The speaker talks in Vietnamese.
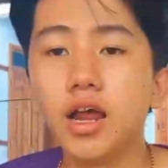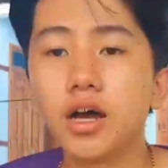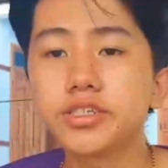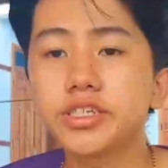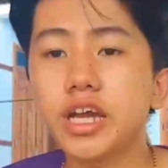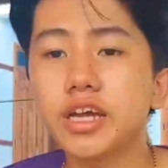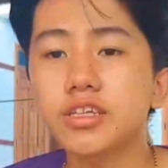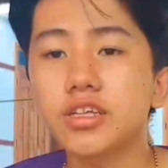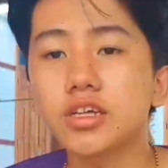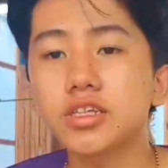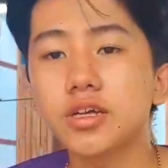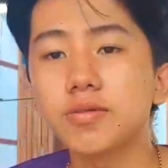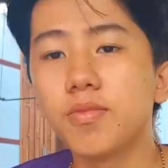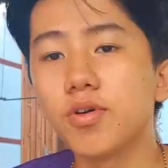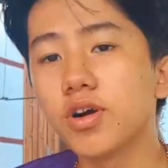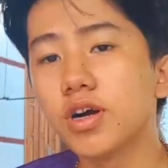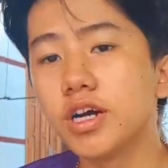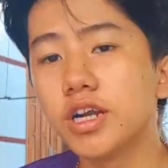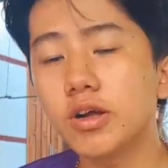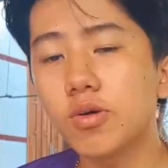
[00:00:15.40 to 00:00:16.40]
Hello, xin chào toàn thể
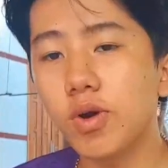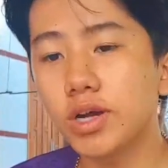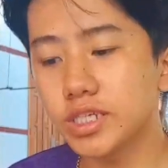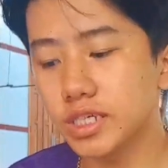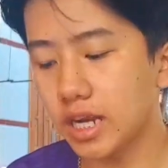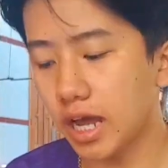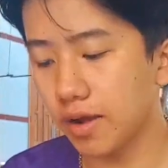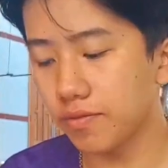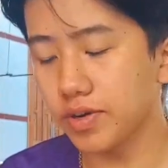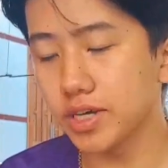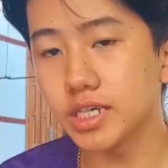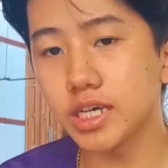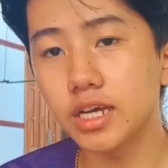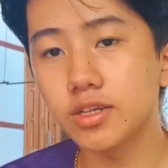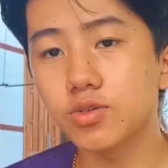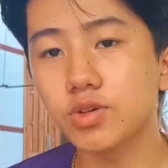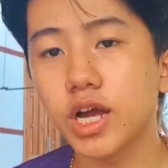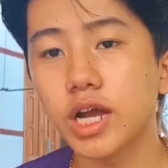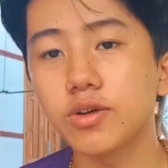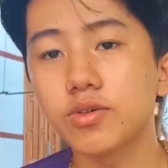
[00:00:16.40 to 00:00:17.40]
mọi người đã quay trở lại với
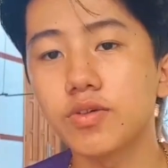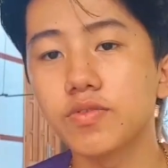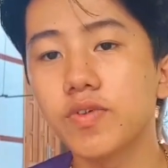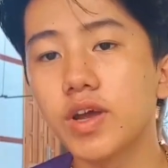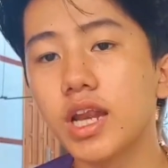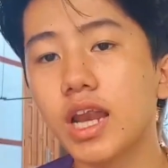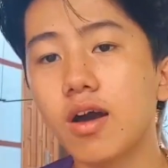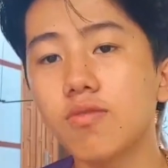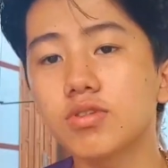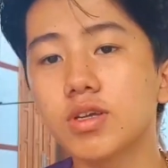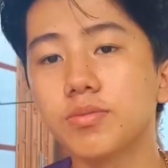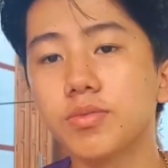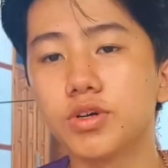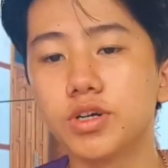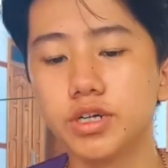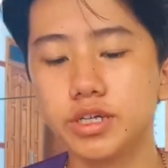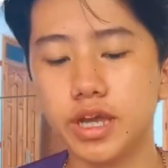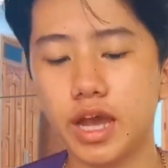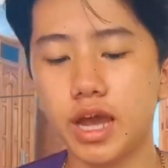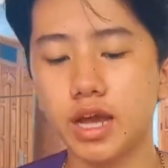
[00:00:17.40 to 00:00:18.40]
kênh của Khải Nguyên Vlog cho mọi
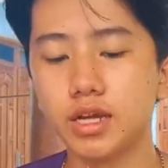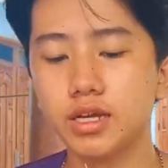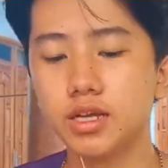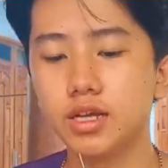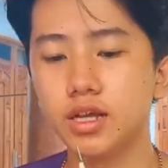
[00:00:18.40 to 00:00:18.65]
người nhé.